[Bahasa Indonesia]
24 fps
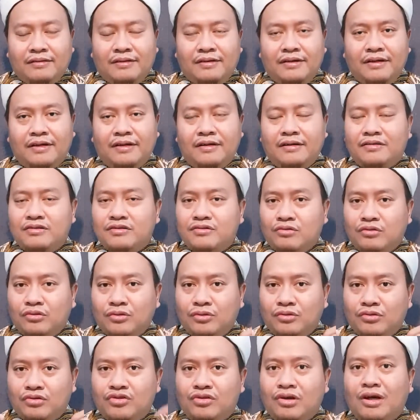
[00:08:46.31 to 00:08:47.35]
ya
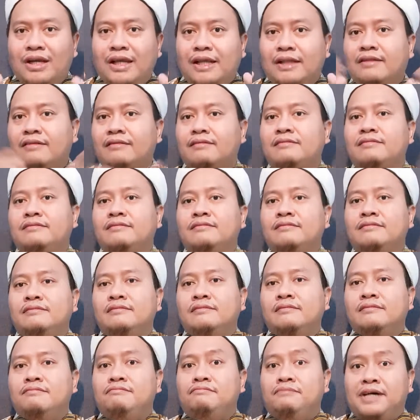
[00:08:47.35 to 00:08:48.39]
untuk salat
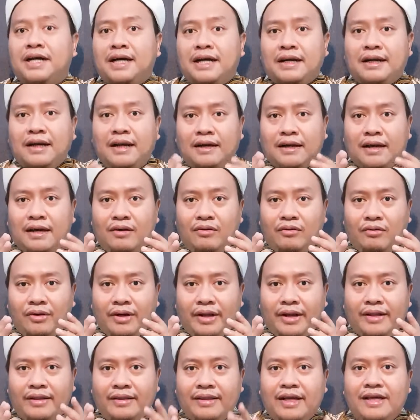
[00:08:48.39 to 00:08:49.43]
mengarahkan
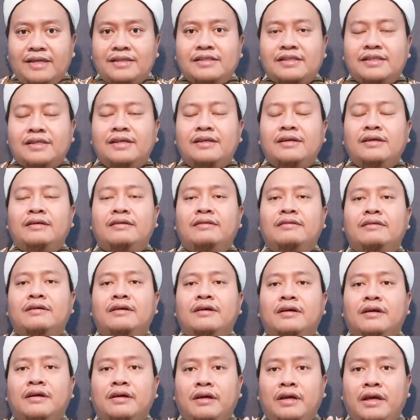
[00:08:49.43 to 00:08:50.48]
orientasi
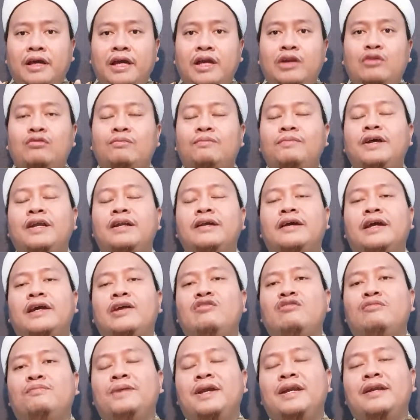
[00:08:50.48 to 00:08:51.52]
hidup dan
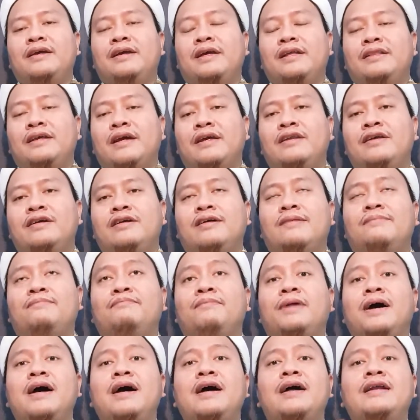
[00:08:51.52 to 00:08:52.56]
kehidupan kita ini
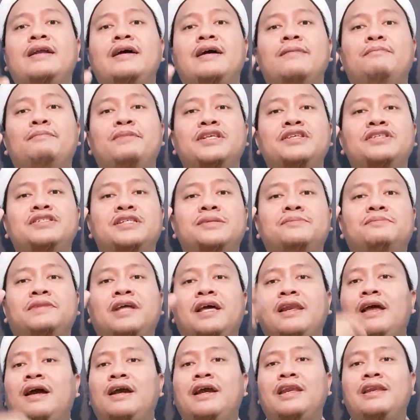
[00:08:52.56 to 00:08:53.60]
kepada pencipta
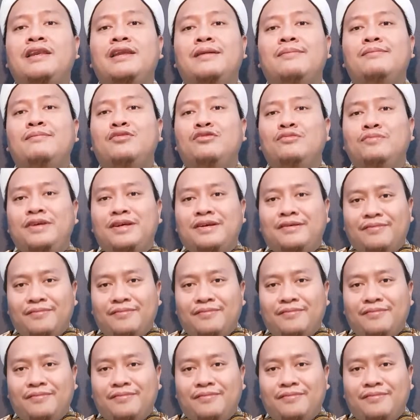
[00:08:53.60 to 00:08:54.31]
langit dan bumi.